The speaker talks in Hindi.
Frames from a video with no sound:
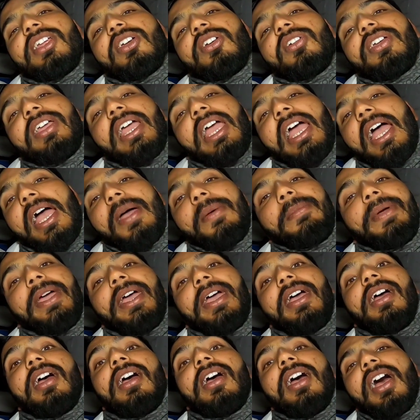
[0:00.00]
करे कोई ऐप
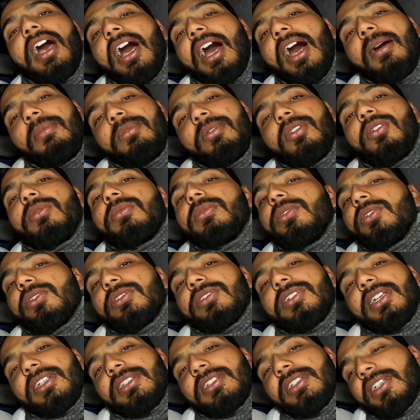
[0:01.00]
है आप लोग भी
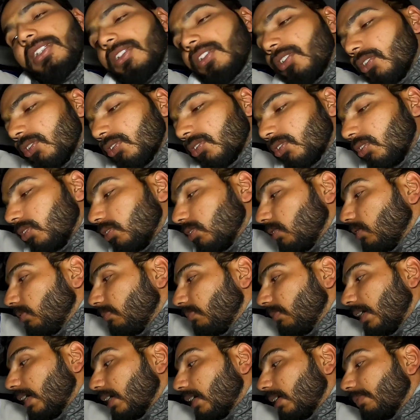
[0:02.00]
यूज़ कर सकते हो उसको
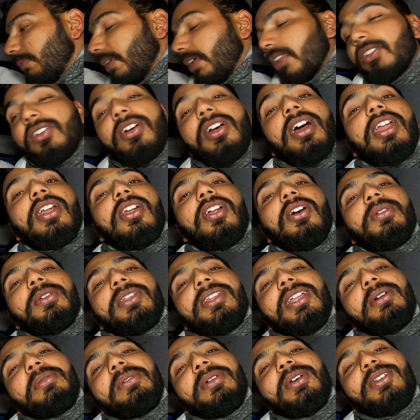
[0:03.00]
बाकी मैं तो कर रहा हूँ
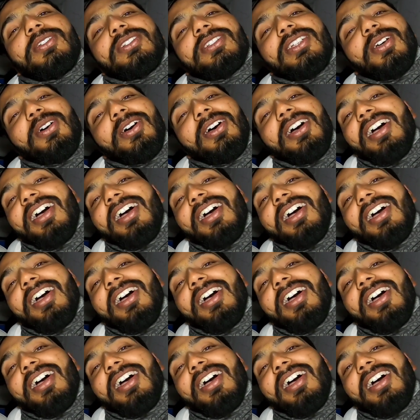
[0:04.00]
अभी तक उसको